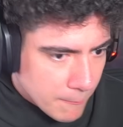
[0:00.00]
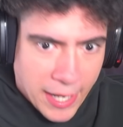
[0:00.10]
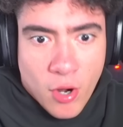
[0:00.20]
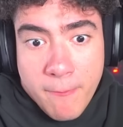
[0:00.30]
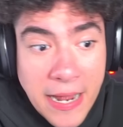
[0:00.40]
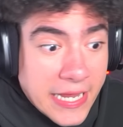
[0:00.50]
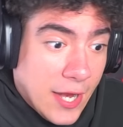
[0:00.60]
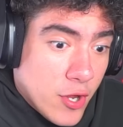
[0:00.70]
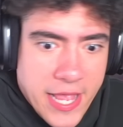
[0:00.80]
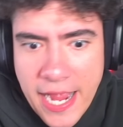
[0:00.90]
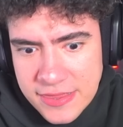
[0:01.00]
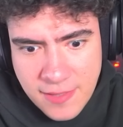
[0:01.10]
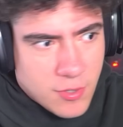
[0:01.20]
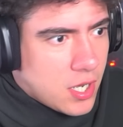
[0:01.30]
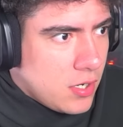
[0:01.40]
Menos mal que no llegaste
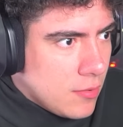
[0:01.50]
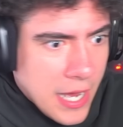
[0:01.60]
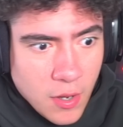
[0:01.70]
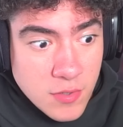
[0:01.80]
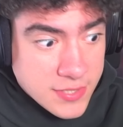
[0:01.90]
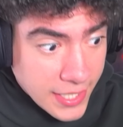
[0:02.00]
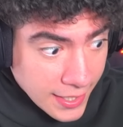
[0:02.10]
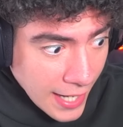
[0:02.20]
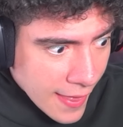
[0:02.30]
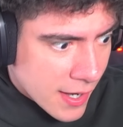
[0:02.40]
porque no ibas a conseguir nada,